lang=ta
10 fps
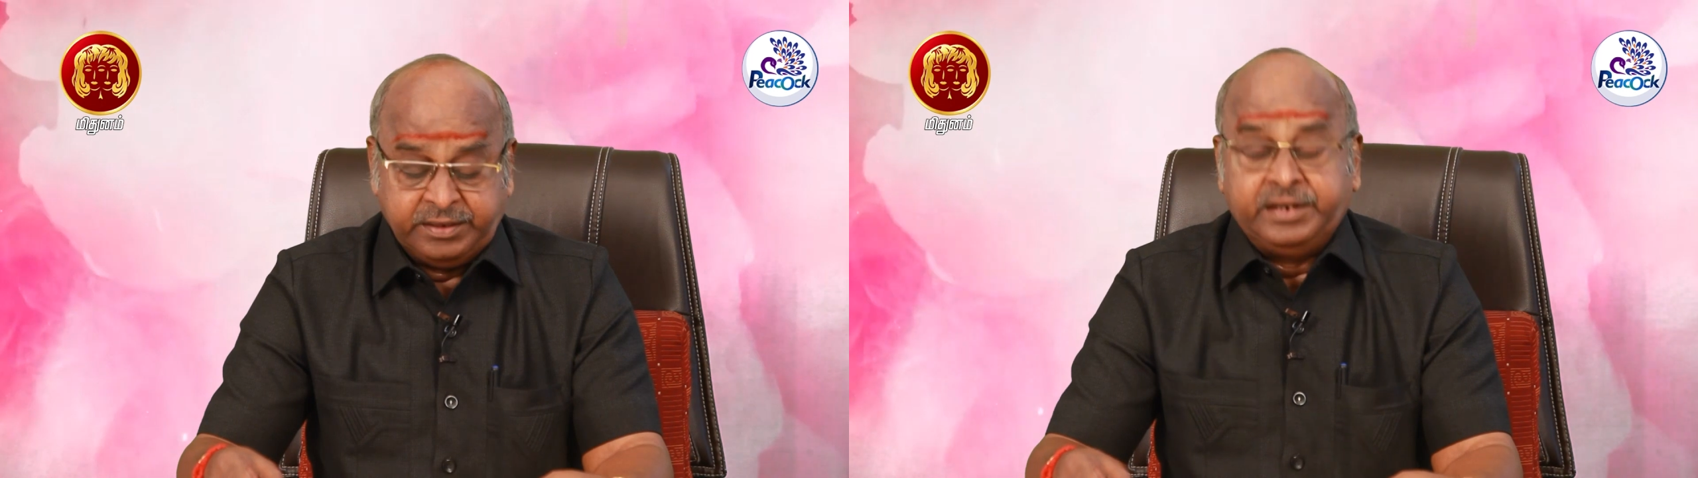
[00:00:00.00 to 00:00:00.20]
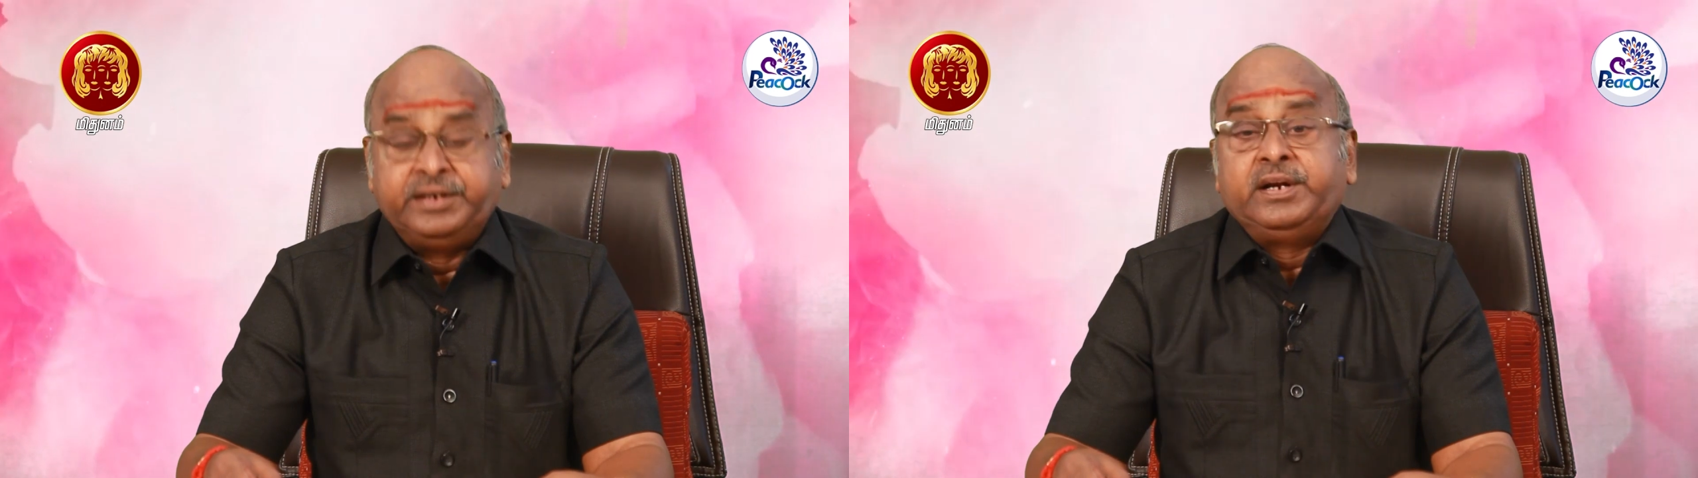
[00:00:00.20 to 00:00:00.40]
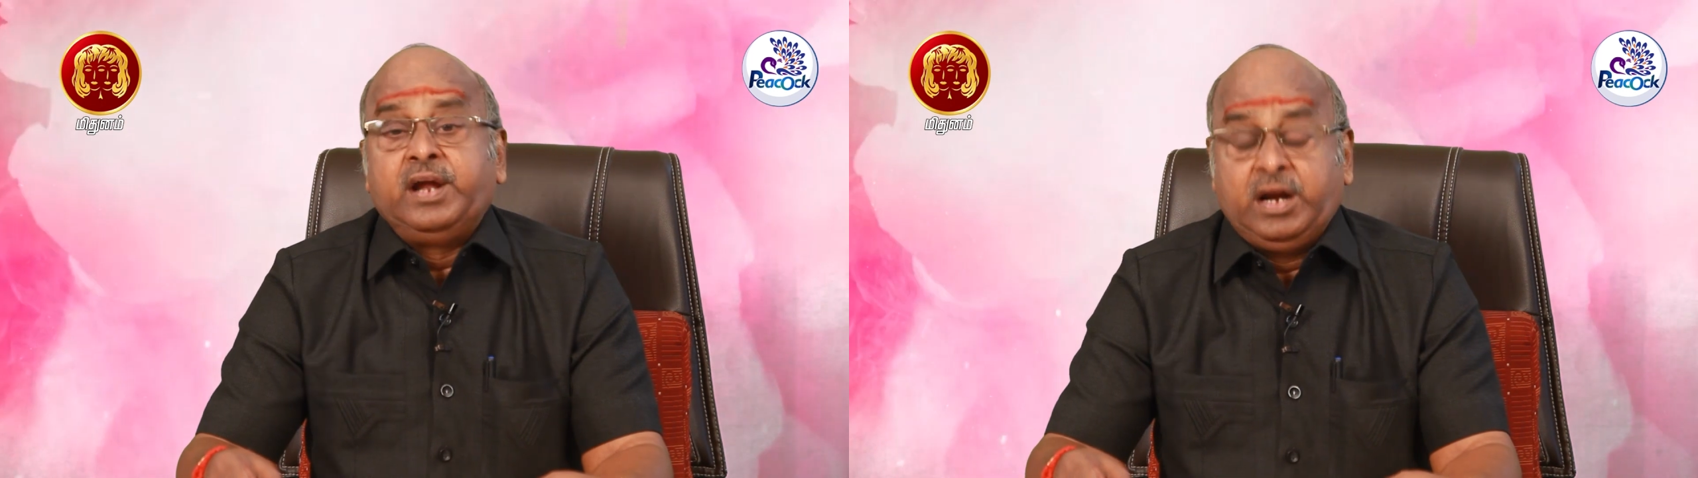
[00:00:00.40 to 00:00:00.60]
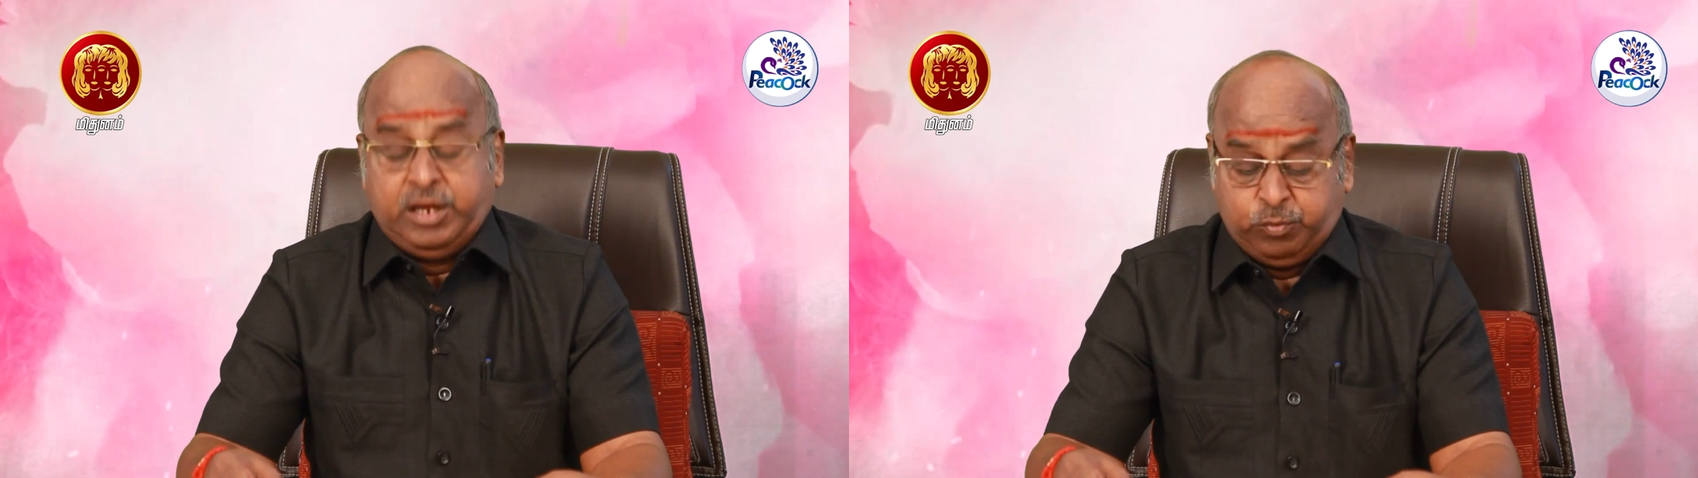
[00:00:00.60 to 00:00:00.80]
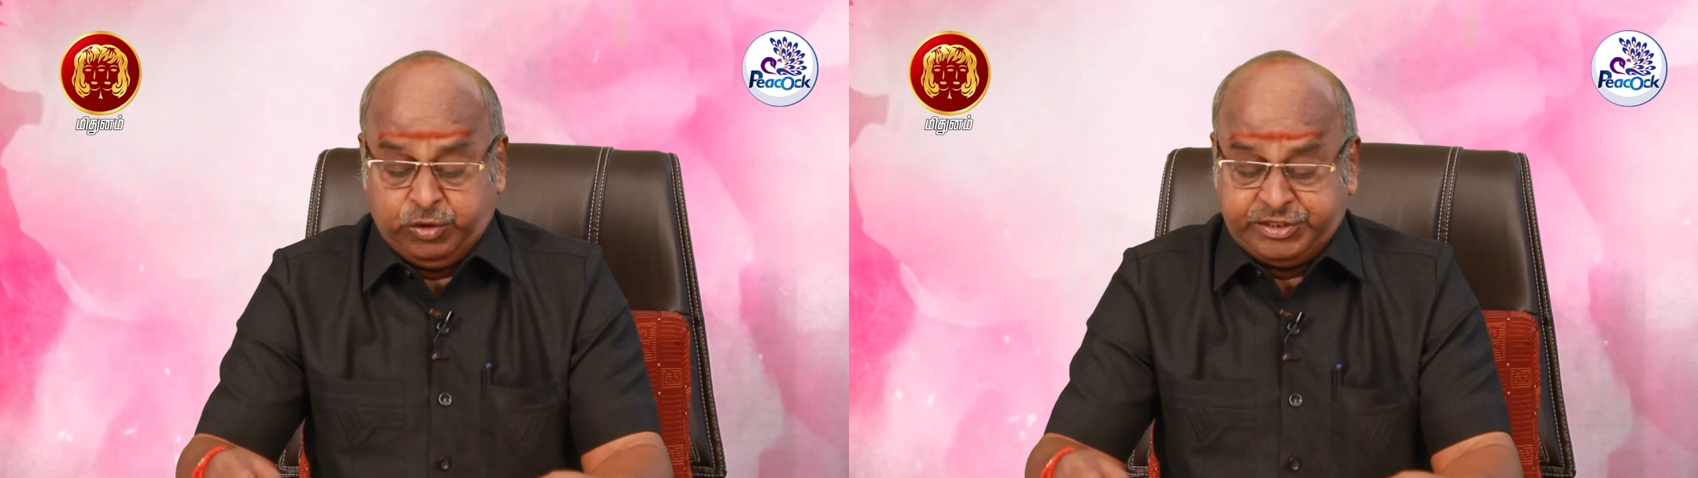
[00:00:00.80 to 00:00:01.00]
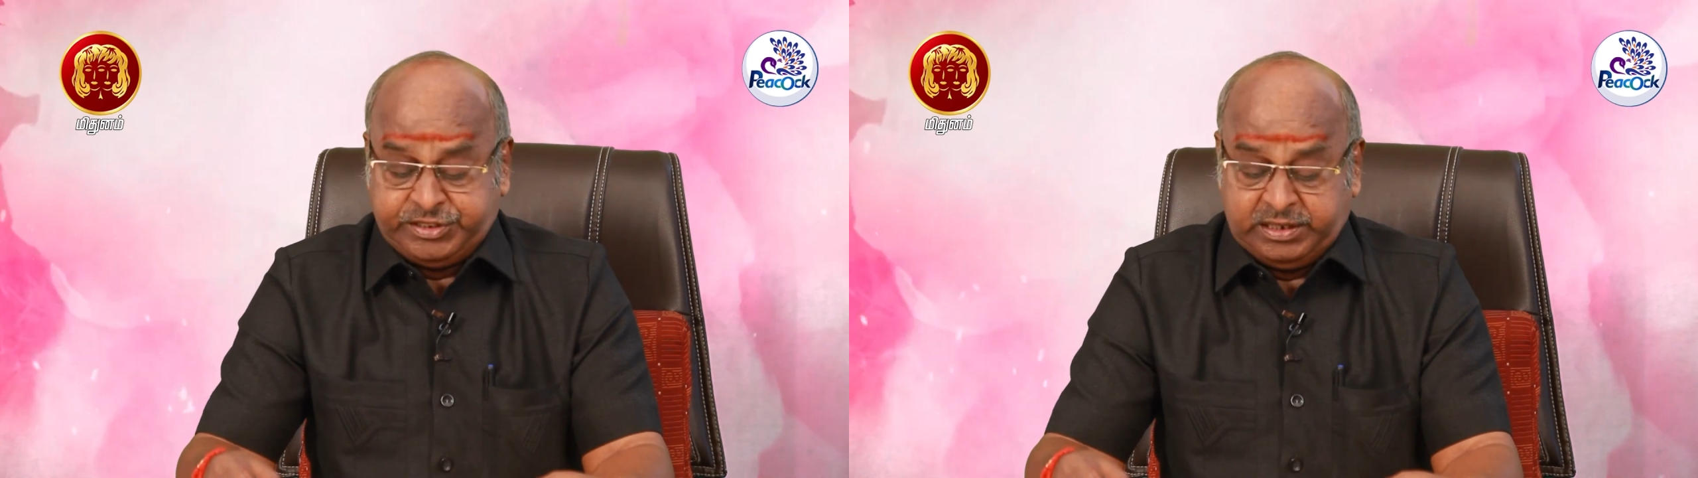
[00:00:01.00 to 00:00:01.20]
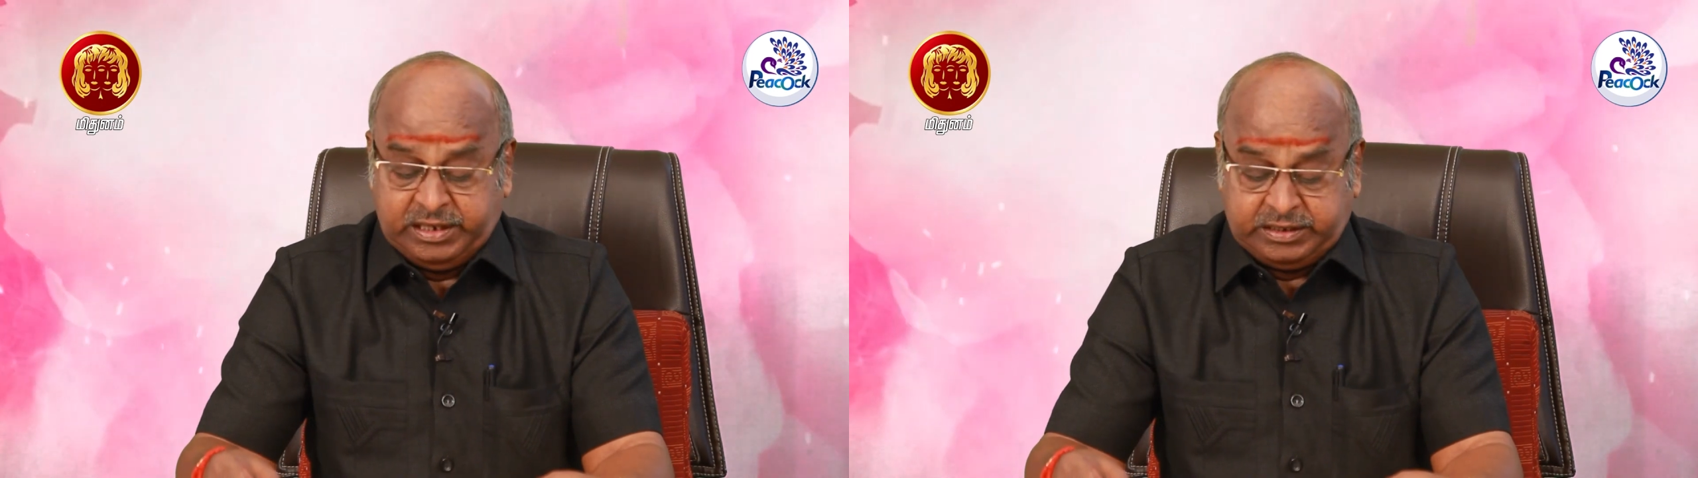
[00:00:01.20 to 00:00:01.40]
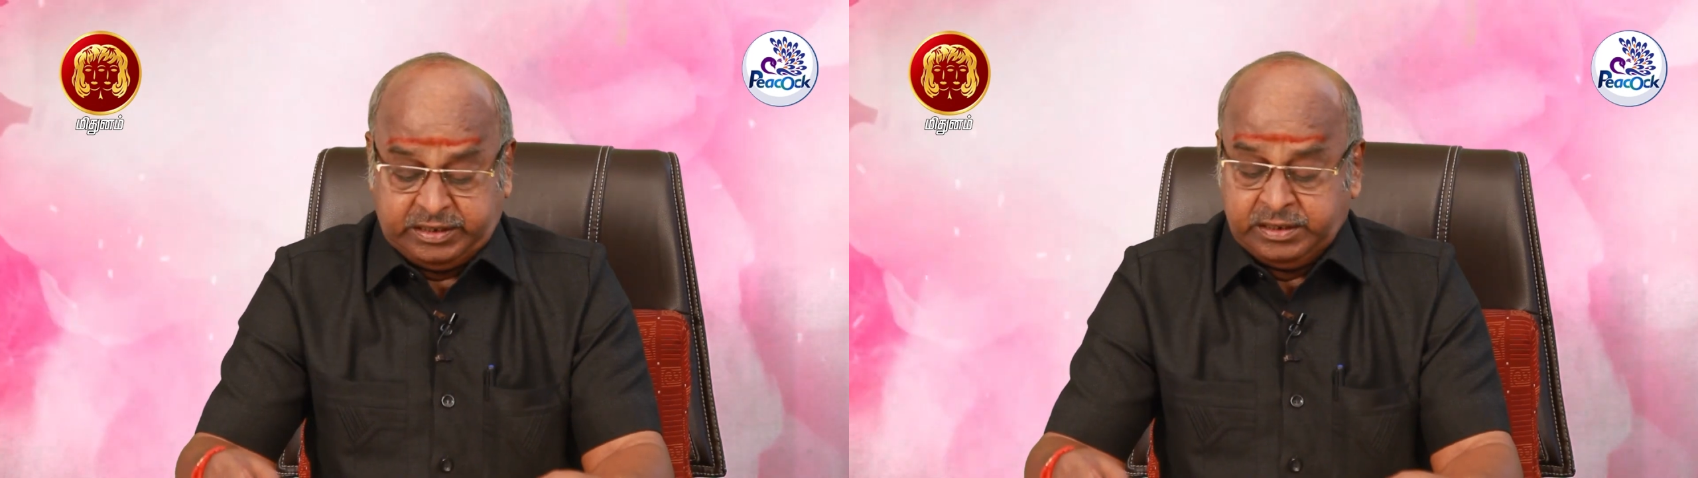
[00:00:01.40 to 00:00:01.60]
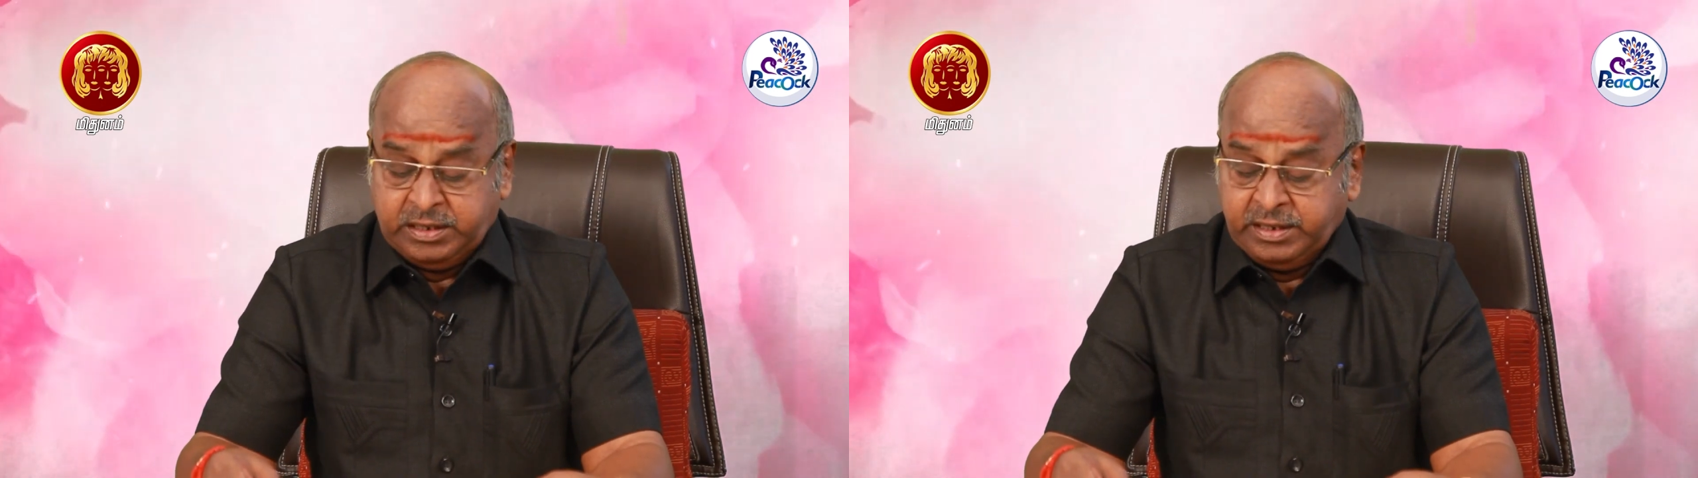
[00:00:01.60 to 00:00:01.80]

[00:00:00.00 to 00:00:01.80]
நின்று நாளே முயற்சிகளுக்கு